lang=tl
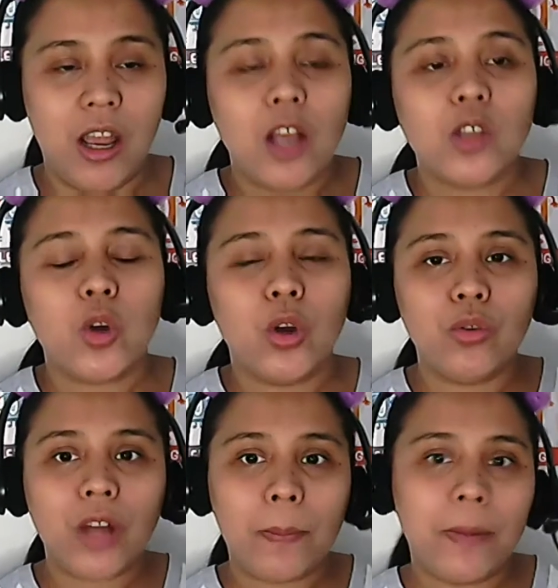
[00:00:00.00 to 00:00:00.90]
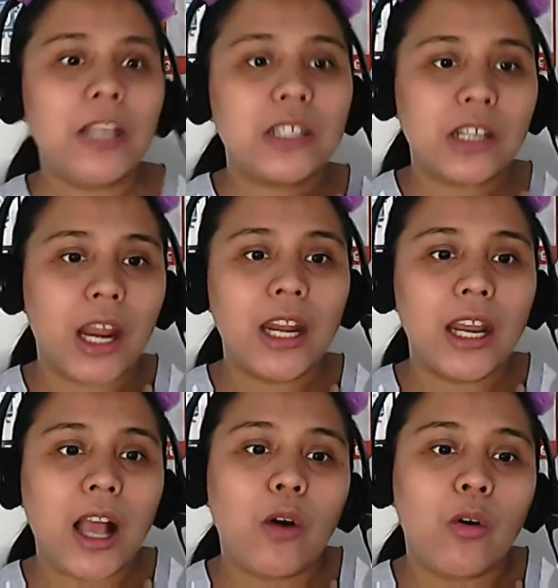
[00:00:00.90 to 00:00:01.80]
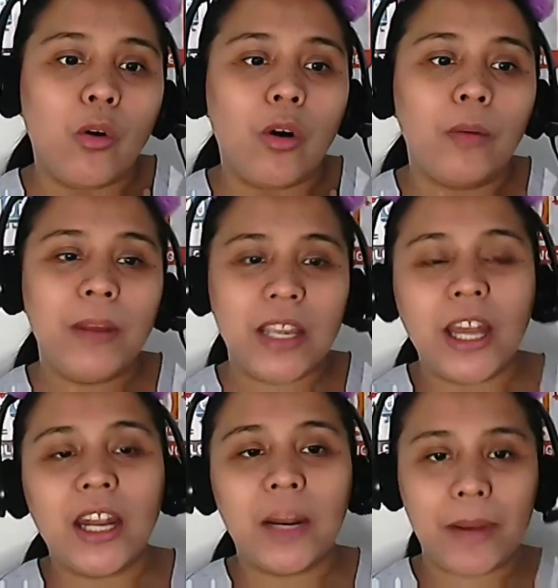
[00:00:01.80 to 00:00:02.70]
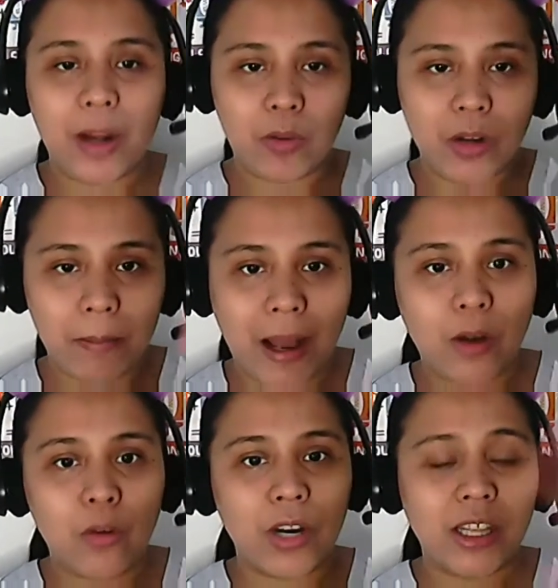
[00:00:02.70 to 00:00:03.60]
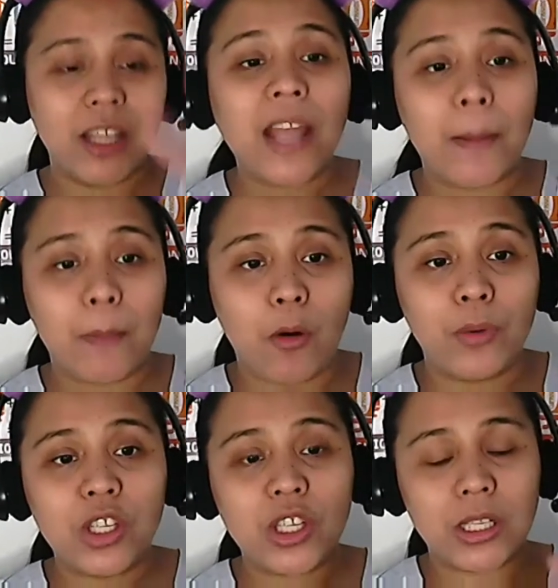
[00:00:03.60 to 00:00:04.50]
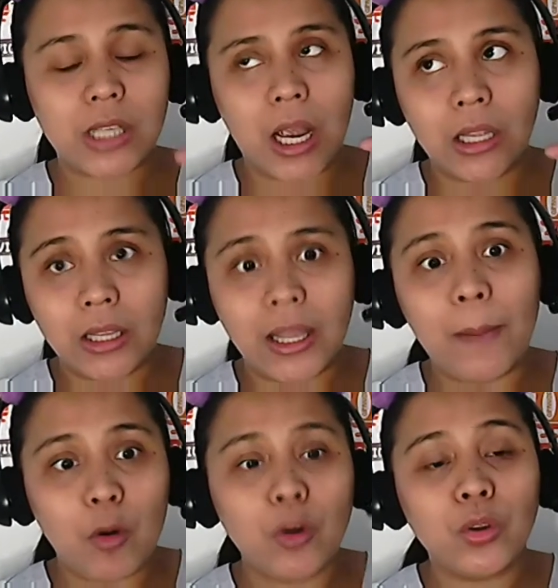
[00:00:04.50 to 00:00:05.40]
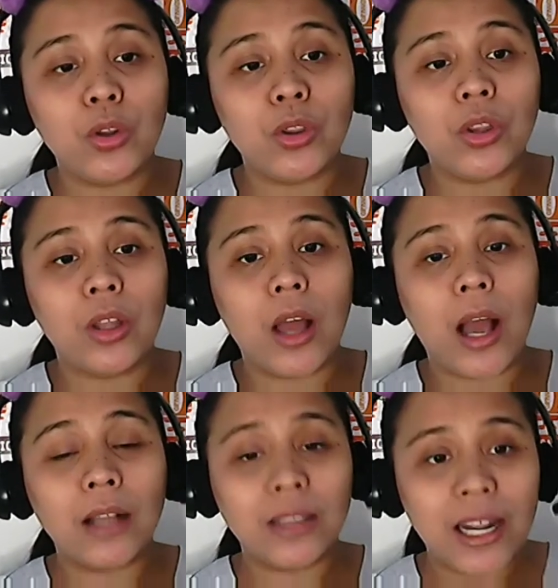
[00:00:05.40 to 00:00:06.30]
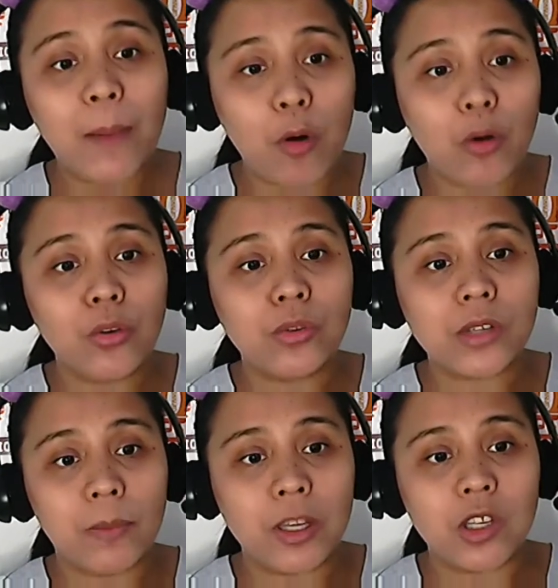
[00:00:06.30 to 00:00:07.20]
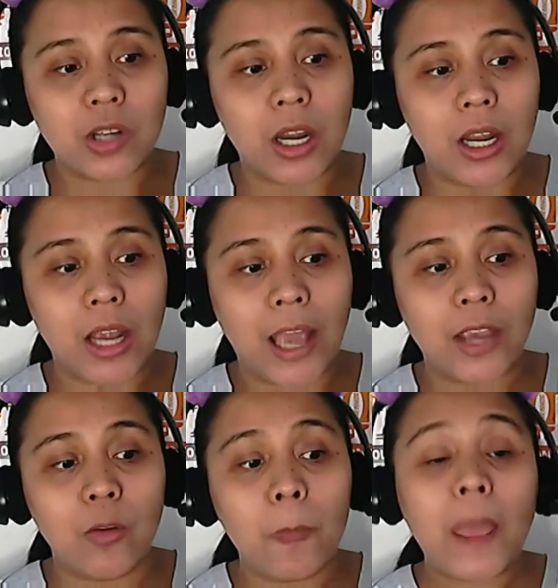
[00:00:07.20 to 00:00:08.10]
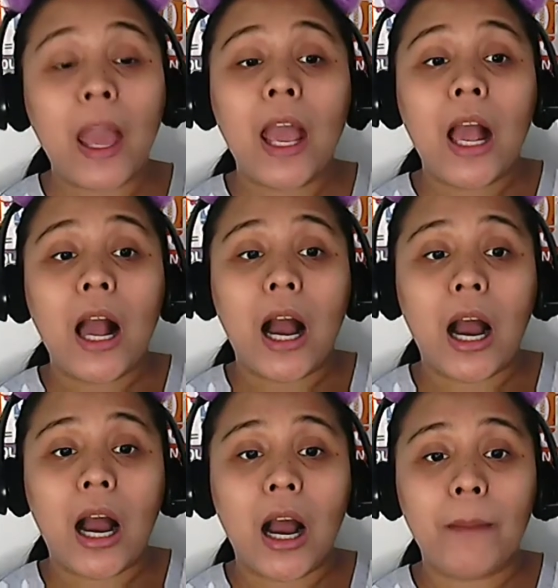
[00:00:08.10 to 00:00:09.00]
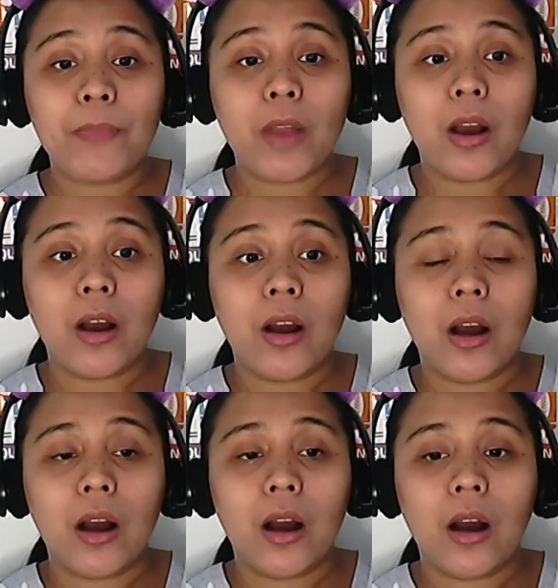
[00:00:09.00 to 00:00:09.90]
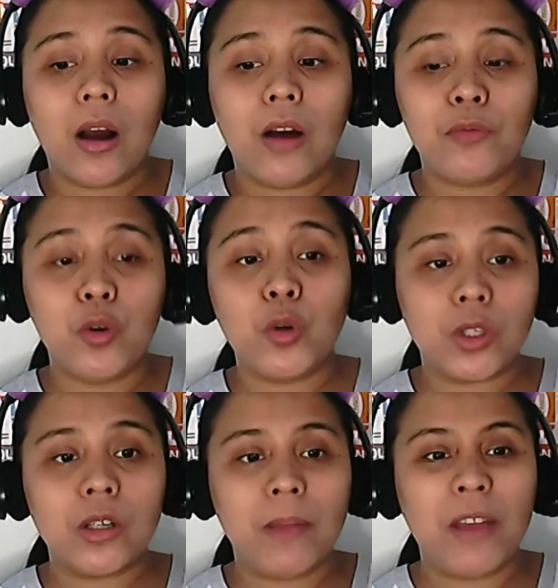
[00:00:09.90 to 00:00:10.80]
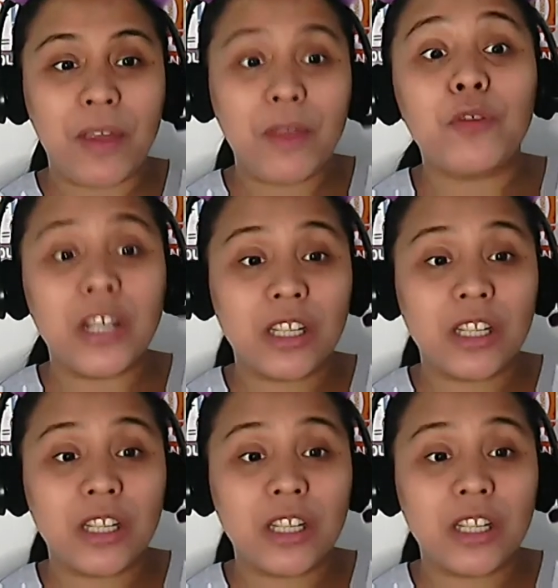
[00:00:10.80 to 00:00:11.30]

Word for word: So, nung nag-bridge training ako, binigyan na naman ako ng bagong ide-demo, which is ang ide-demo ko noon ang dinemo ko nung sa bridge training ay yung um, fruit, my favorite